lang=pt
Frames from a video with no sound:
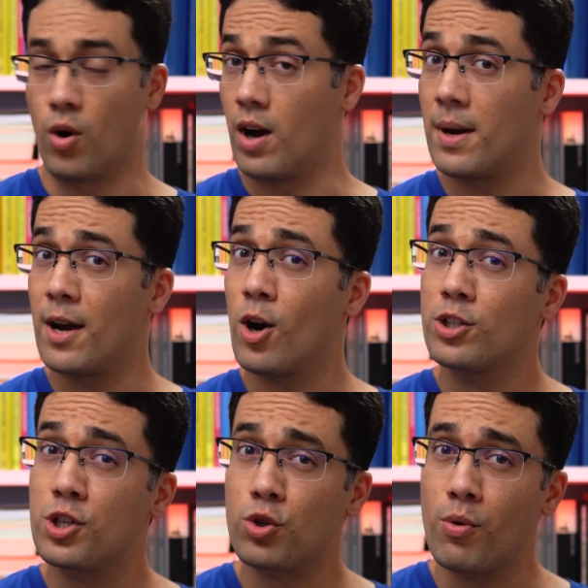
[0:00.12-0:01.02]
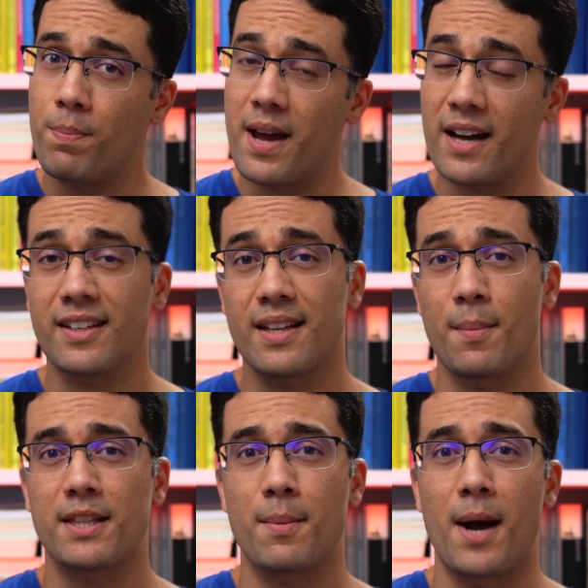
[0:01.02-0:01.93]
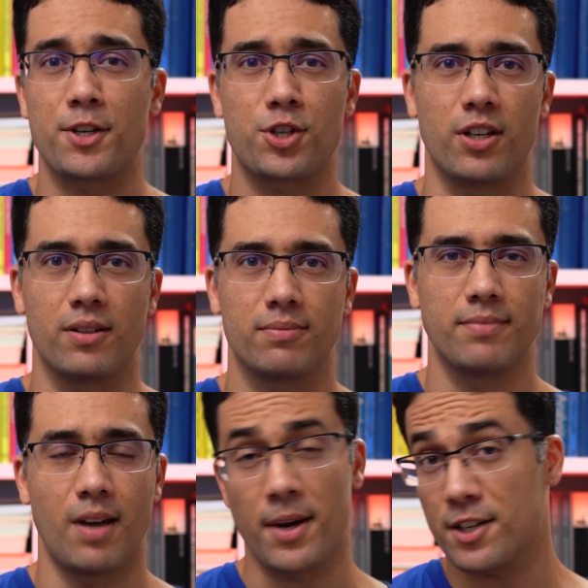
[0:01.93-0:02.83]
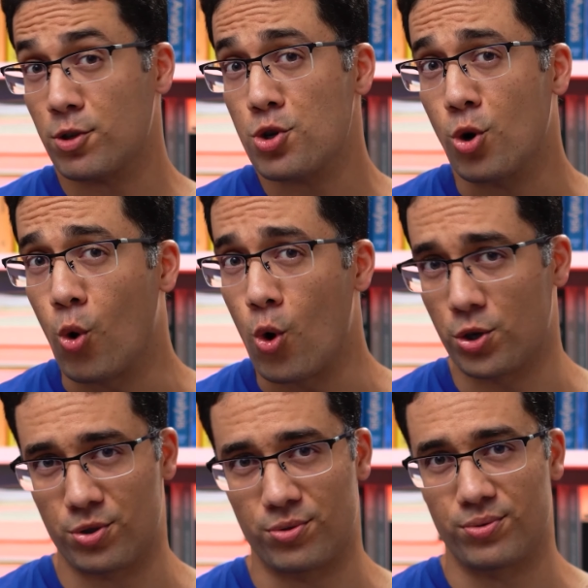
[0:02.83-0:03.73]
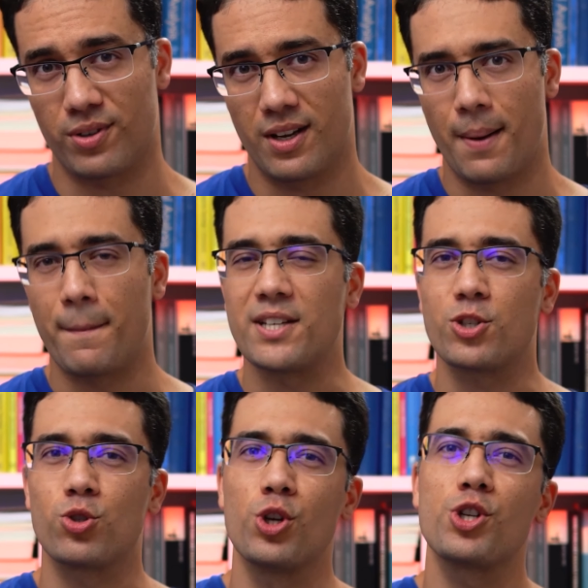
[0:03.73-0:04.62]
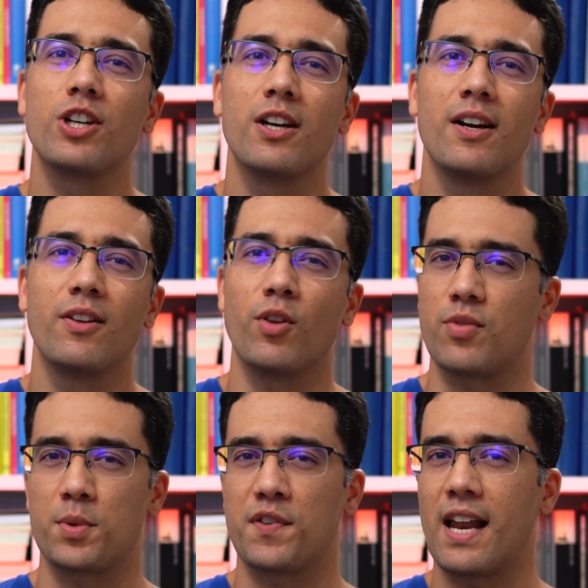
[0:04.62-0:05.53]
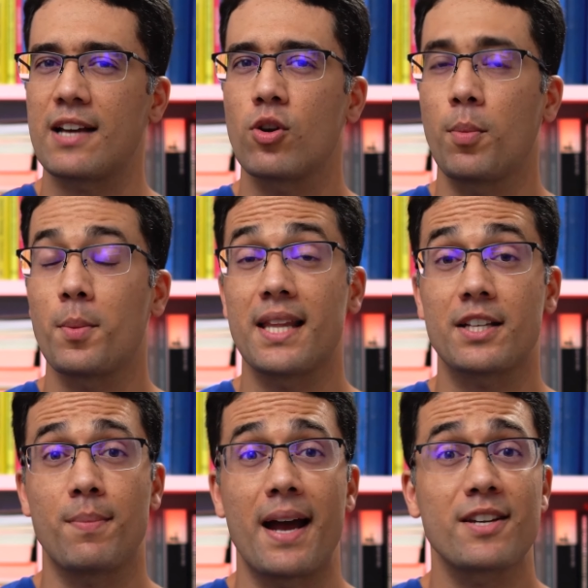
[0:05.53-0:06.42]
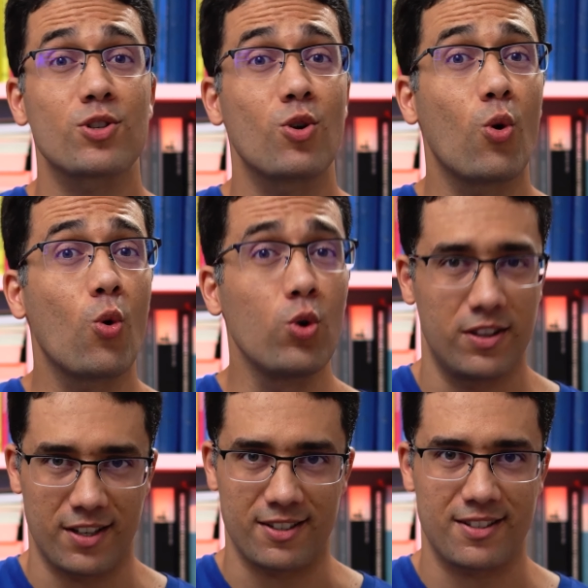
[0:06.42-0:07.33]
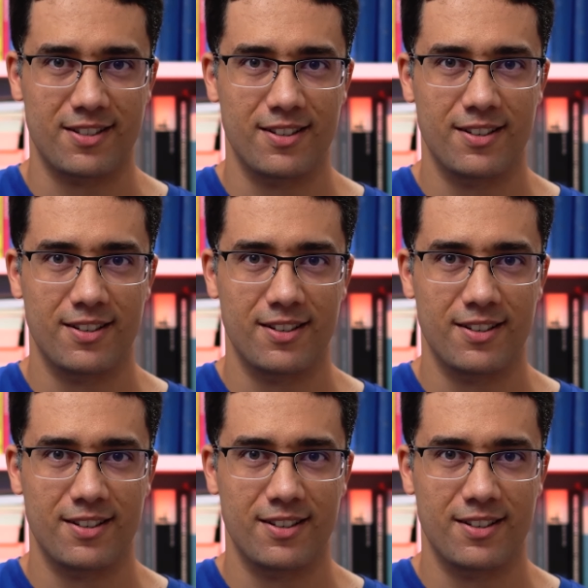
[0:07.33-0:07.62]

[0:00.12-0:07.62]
Qual a maior descoberta da matemática? É uma questão de gosto, mas hoje nós vamos falar sobre uma das mais úteis,